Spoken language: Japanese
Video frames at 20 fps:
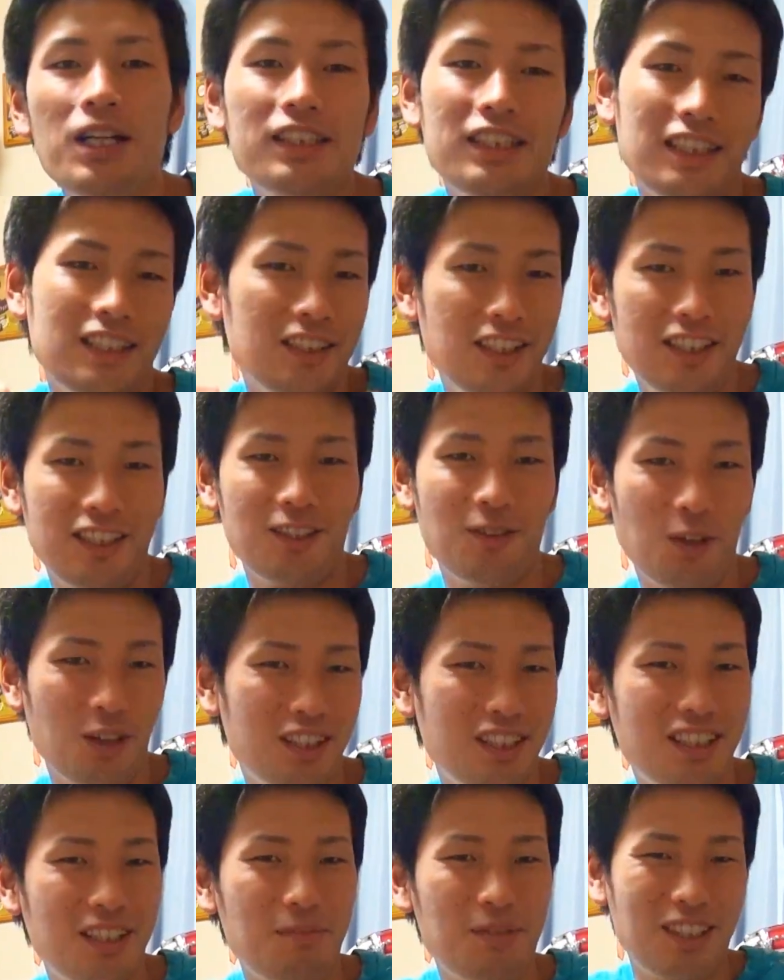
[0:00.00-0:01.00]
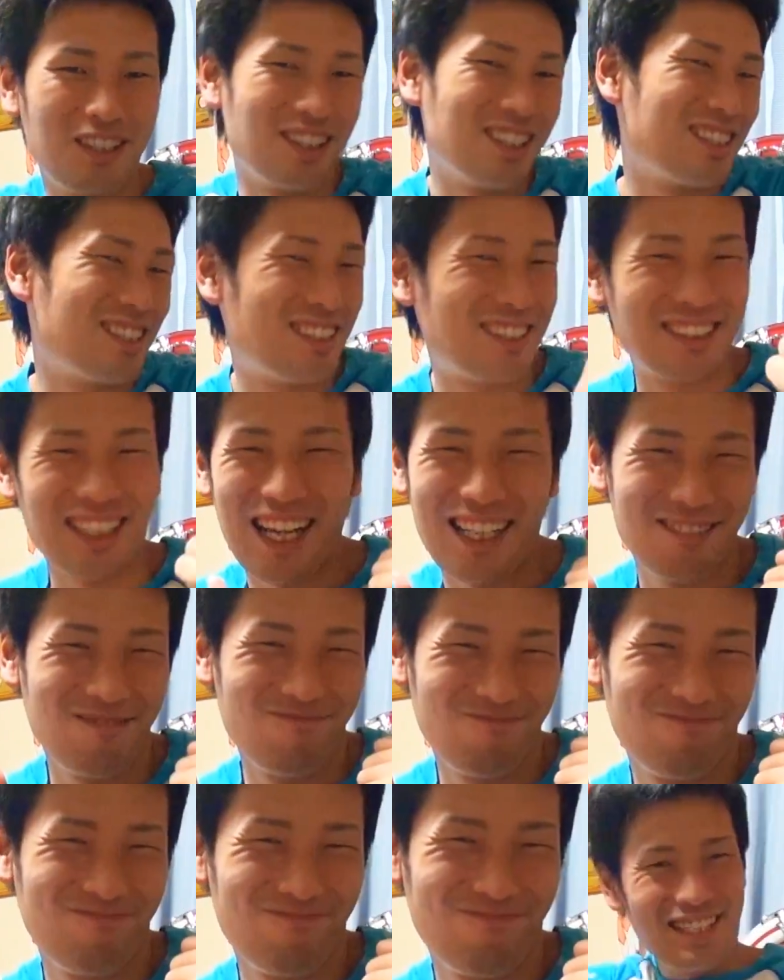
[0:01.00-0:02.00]
ぜひぜひご覧になってみてください。
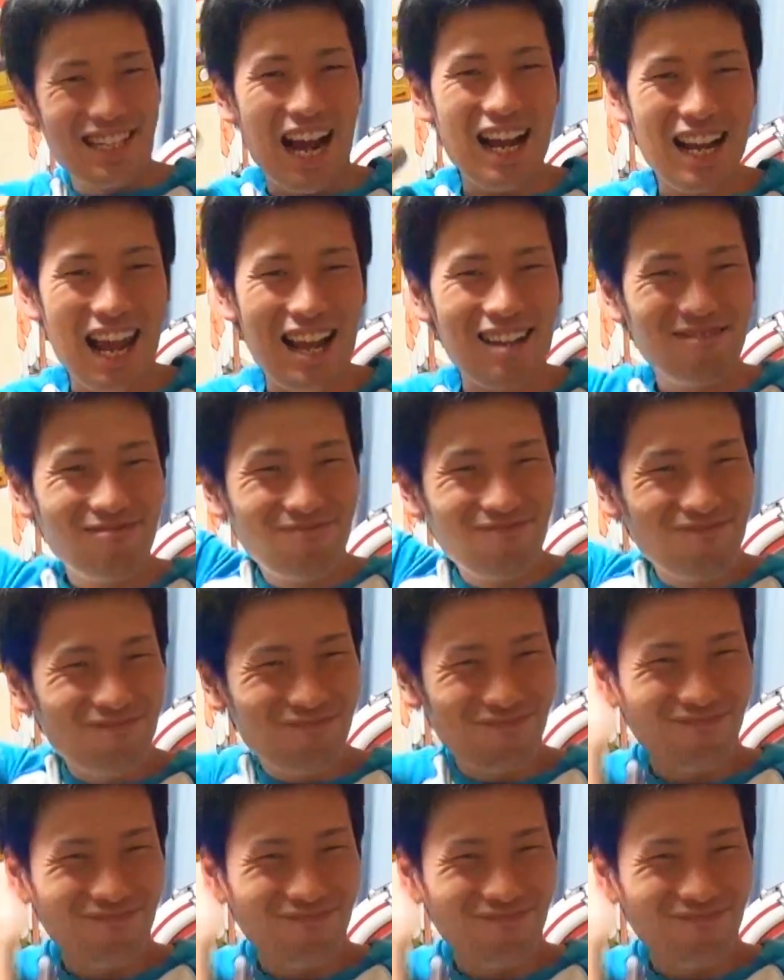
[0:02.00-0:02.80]
じゃあね